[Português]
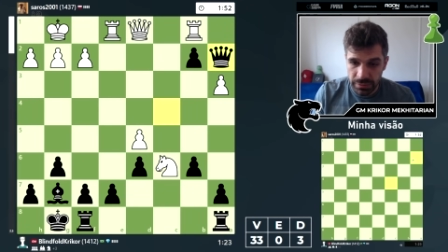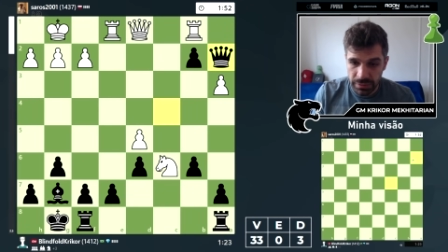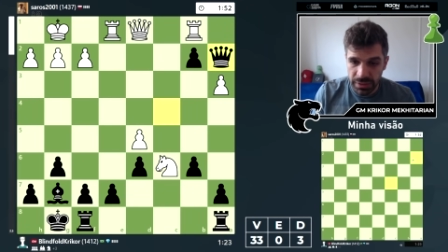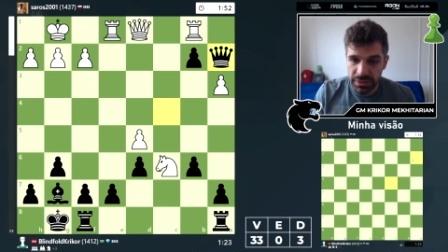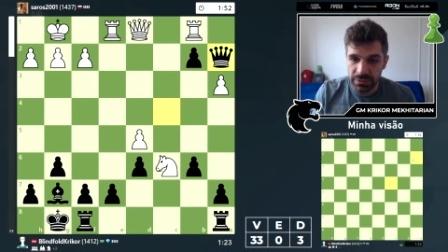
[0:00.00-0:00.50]

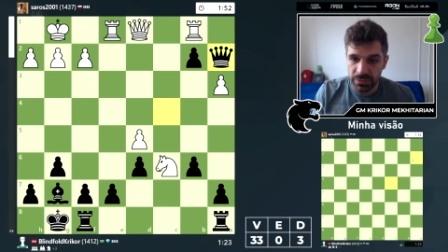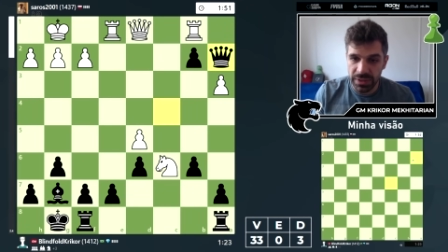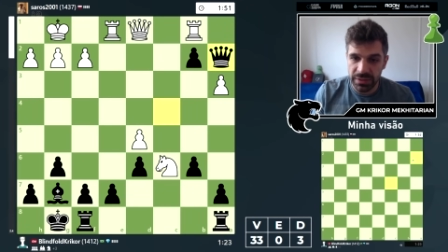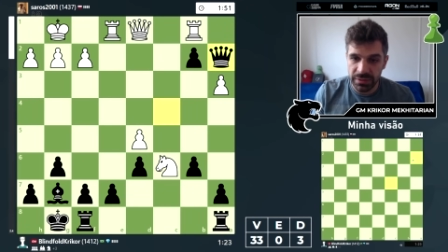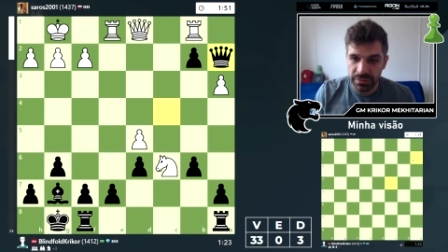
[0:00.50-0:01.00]
Ai,
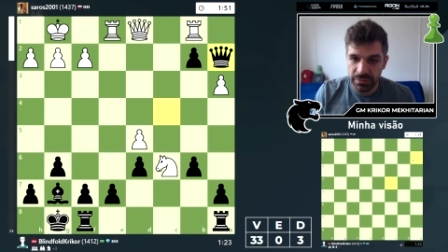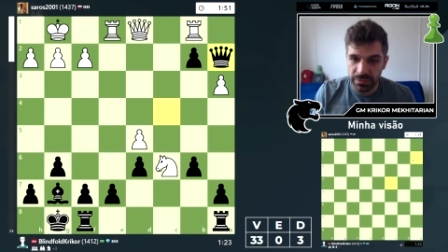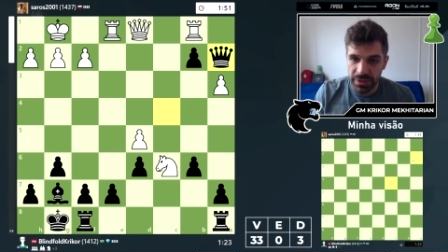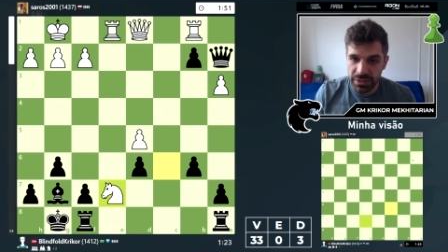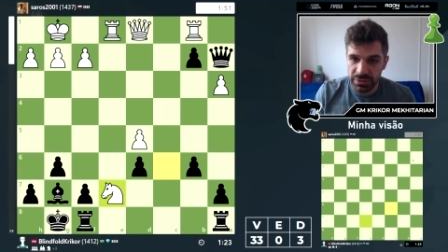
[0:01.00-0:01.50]
uai.
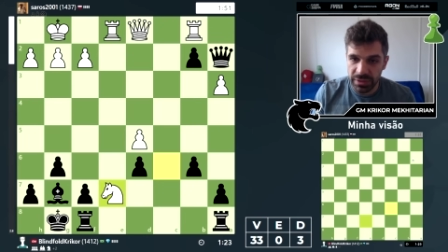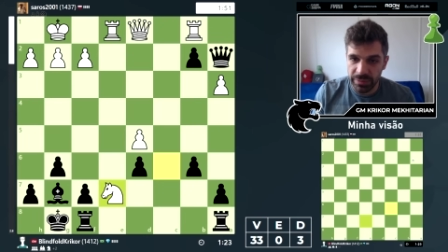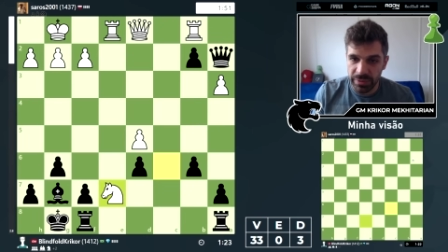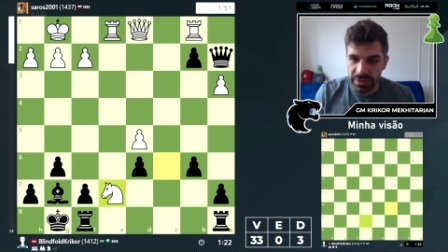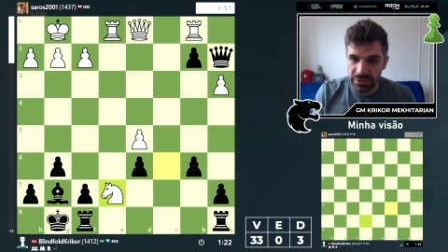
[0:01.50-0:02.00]
Por que, que não tem um
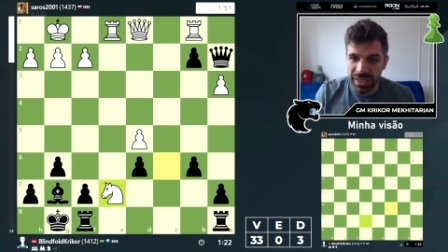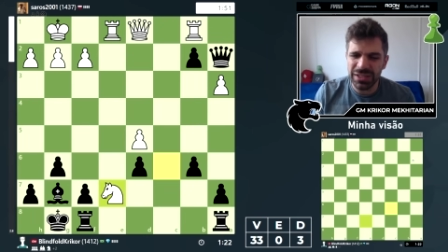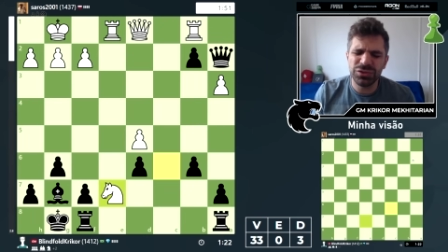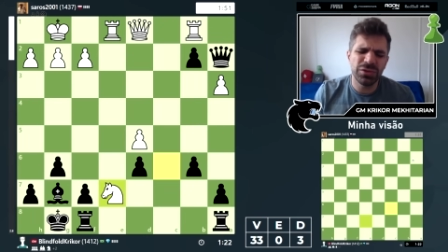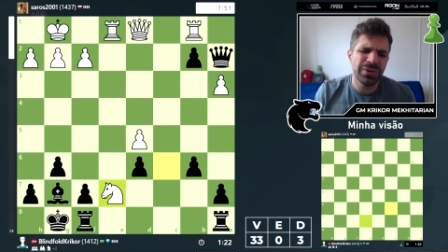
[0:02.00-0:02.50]
peão em A2? Ah, ele
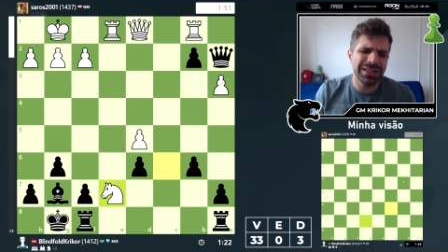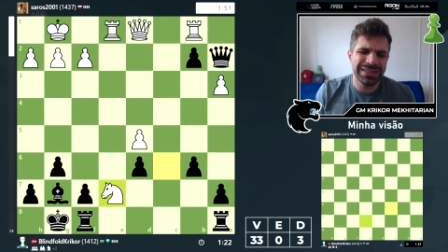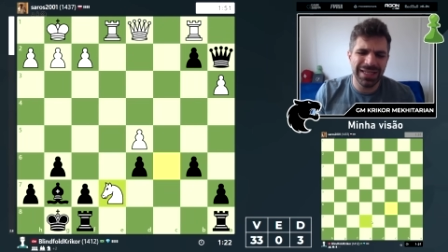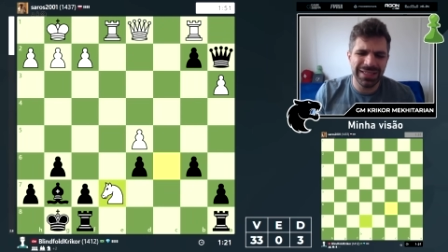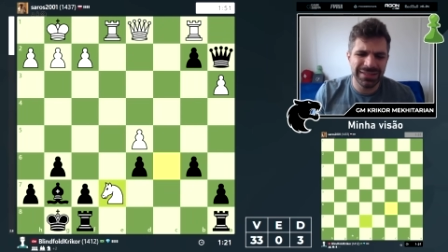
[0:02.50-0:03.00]
jogou um
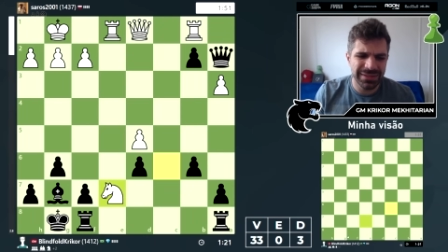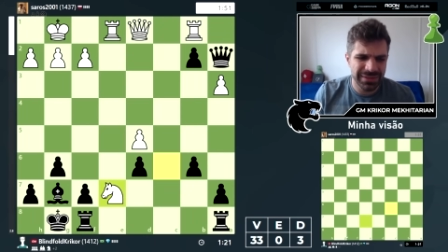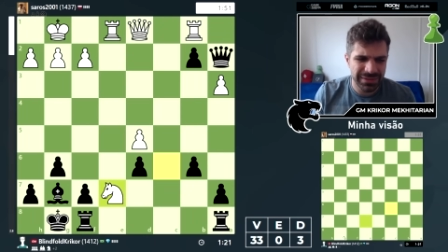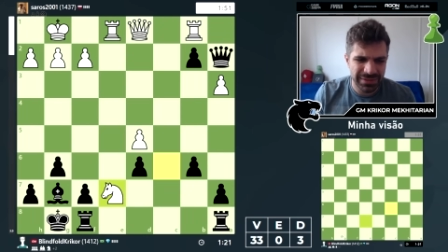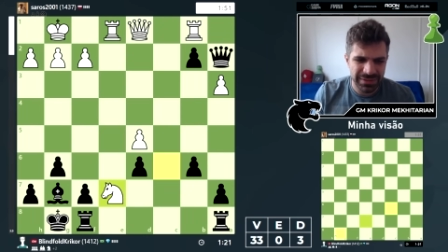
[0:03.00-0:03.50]
A3, né?
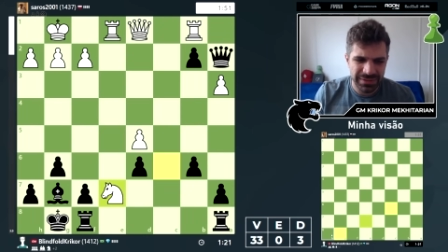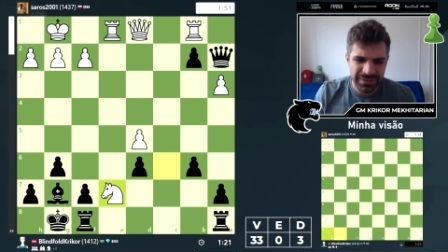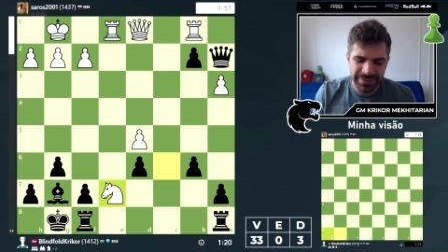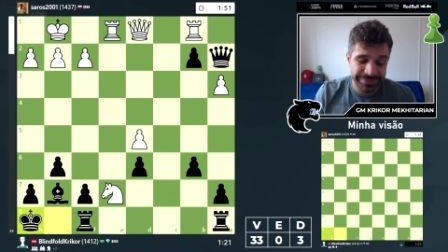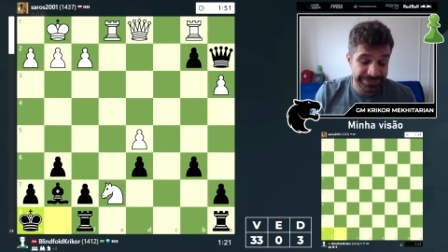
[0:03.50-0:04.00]

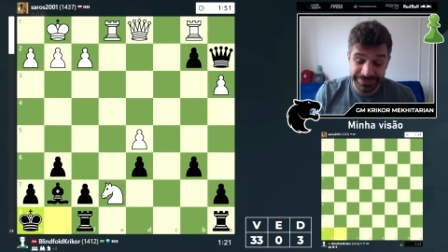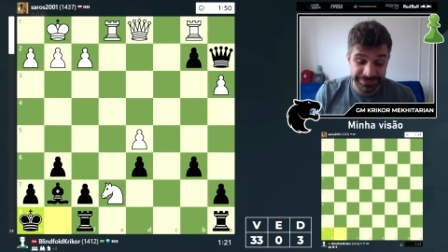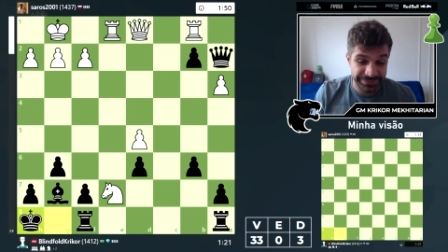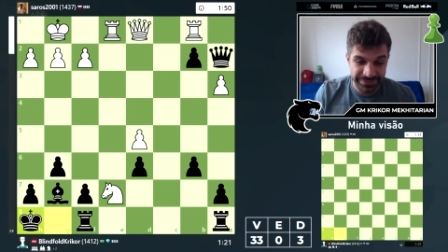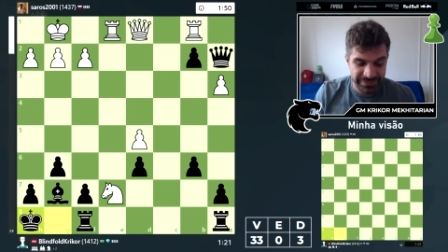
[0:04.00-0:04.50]

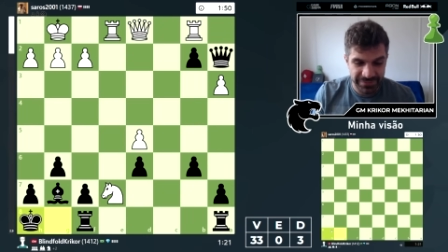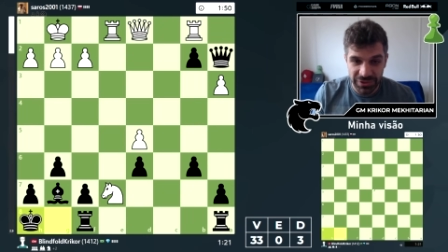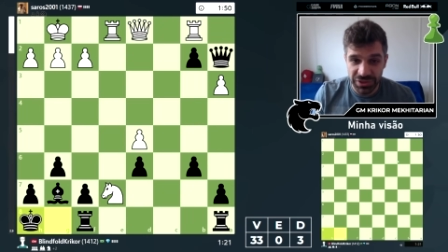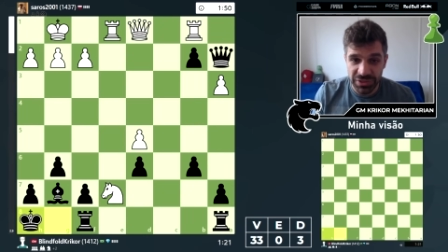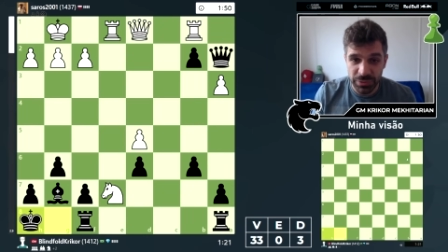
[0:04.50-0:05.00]

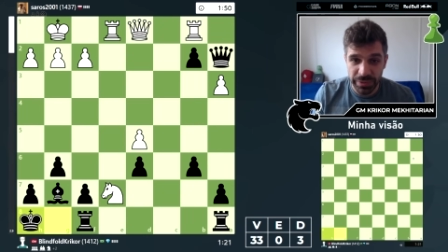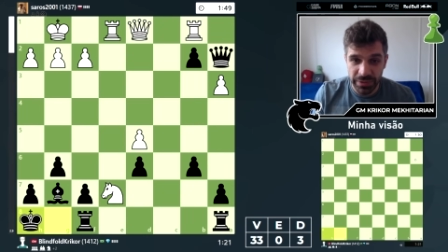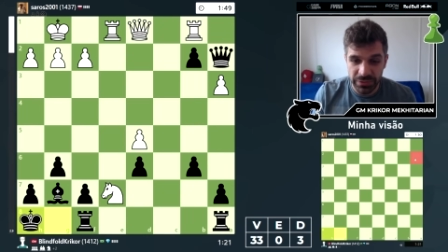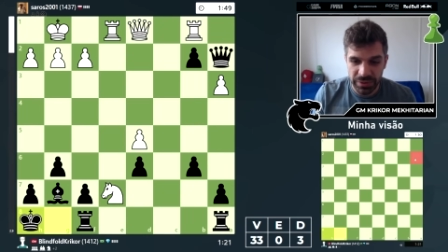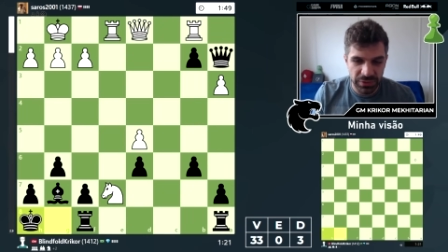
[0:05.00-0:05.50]
Achei que tinha um peão
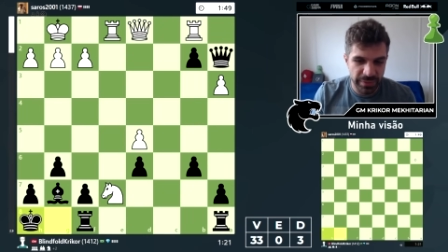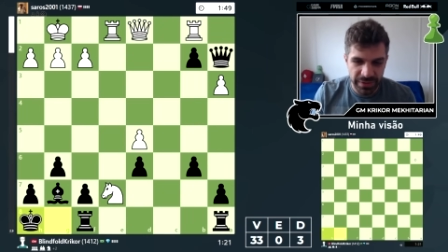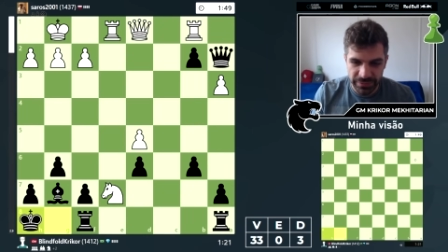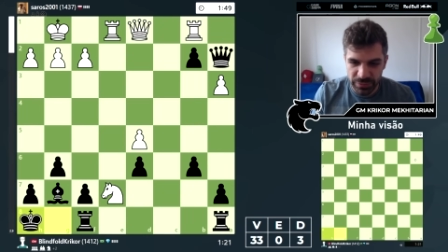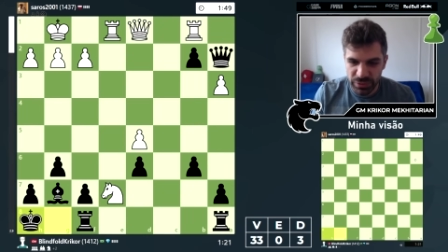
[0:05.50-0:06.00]
em A2. Tudo
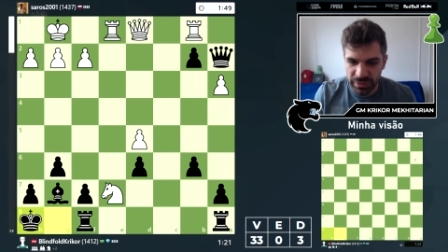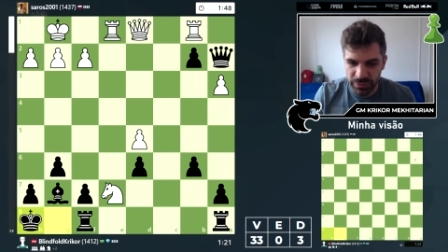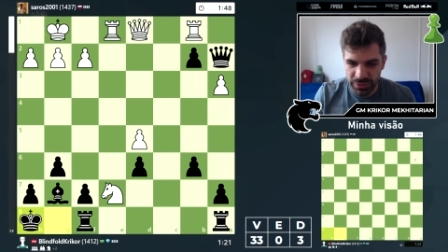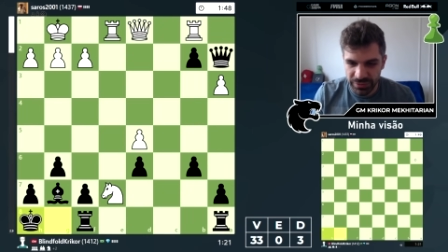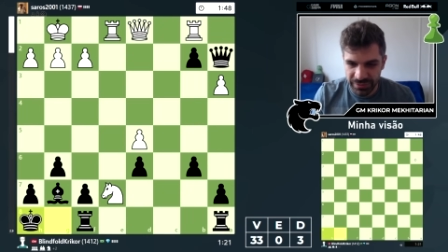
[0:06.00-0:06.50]
bem, não muda
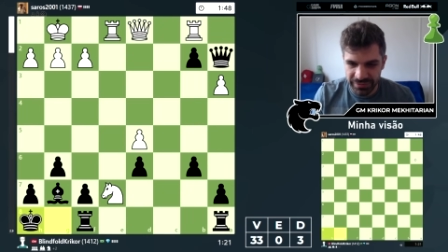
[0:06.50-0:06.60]
muito.